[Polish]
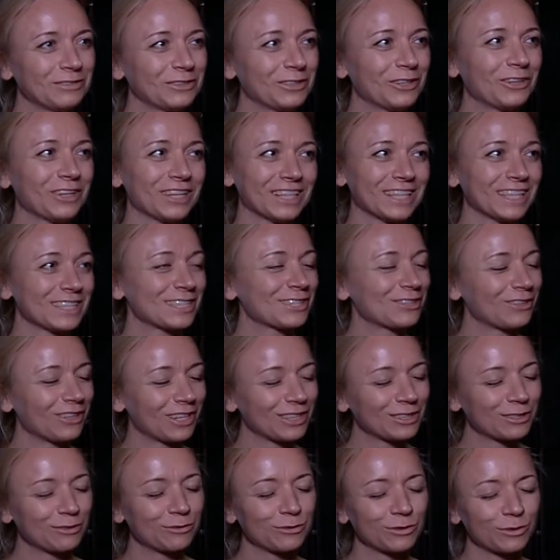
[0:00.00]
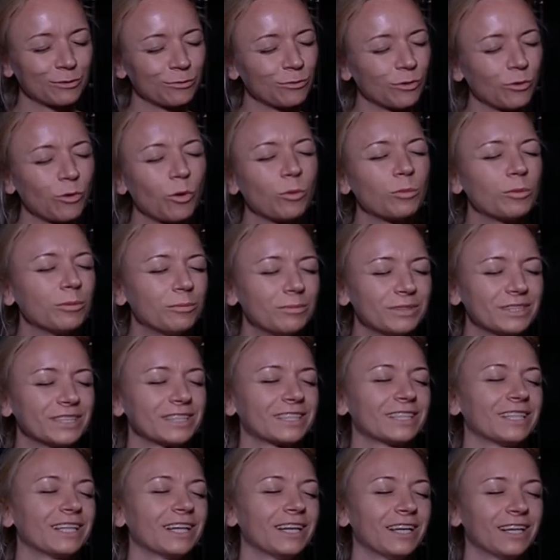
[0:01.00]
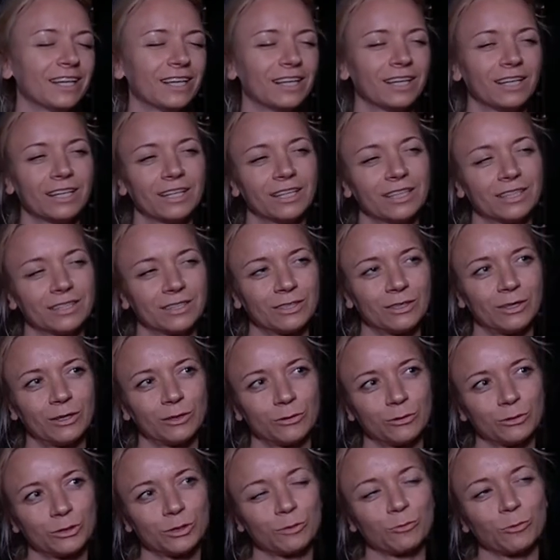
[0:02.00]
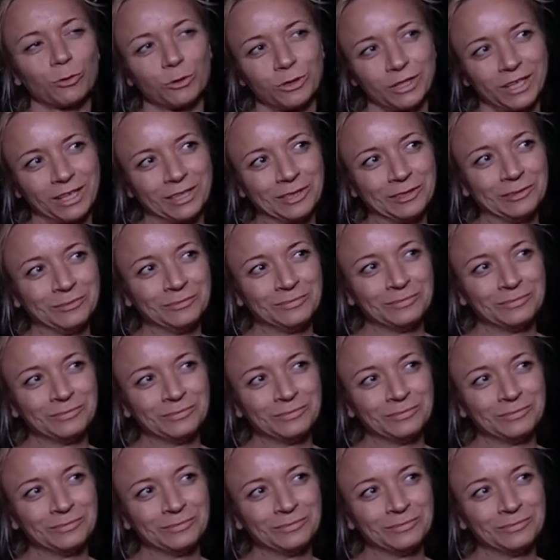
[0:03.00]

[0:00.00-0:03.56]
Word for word: w troje nastolatków, to mogłoby być trochę już smutniej.